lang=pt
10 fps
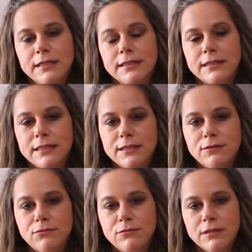
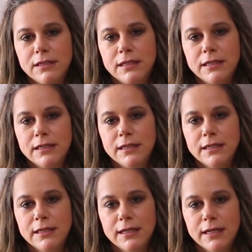Então,
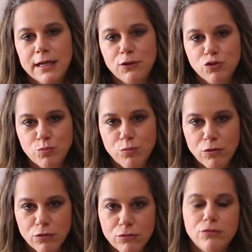é, aos
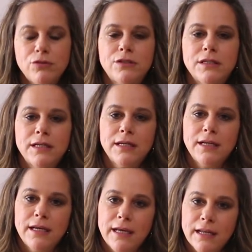poucos,
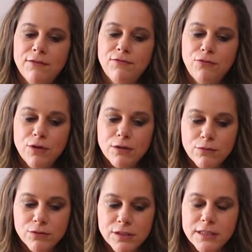ela foi
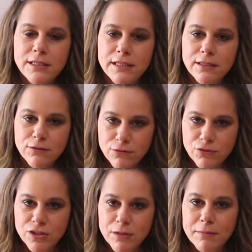conseguindo
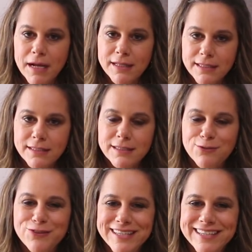chamar a
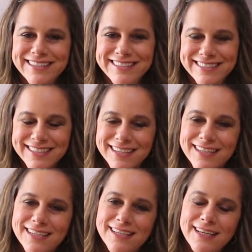atenção dele, né?
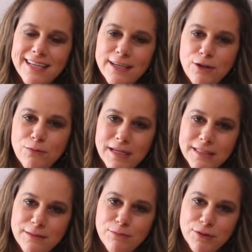E o
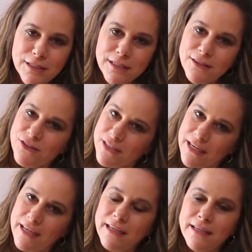mais importante
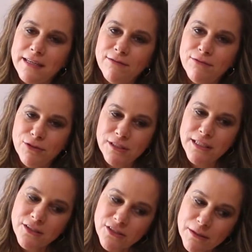é
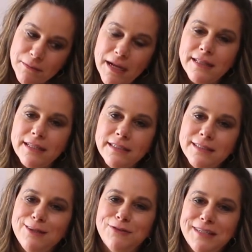você chamar a
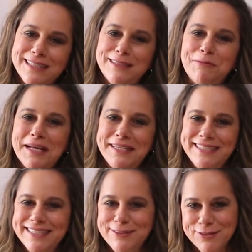atenção desse
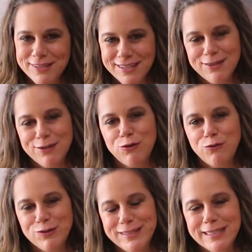marido, ou
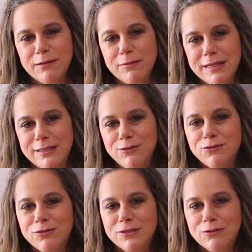você que é
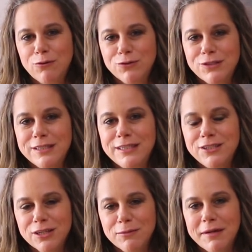marido,
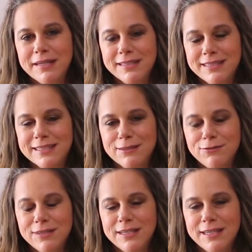conseguir chamar a
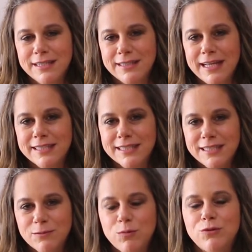atenção dessa
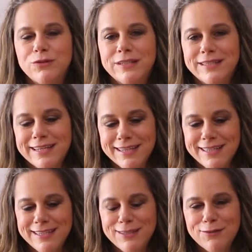esposa, né?
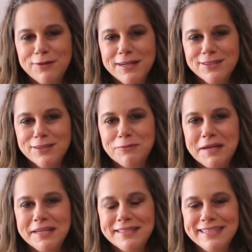E não é
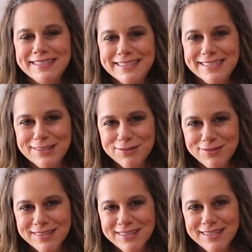chamar a
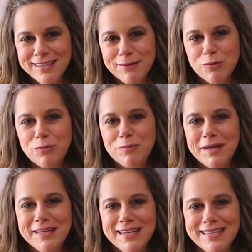atenção para
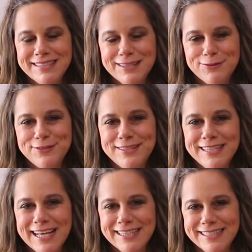uma relação
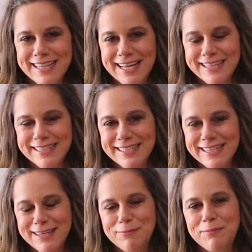desgastada,
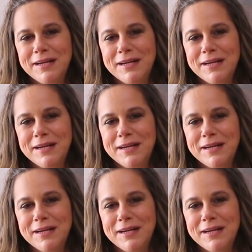né?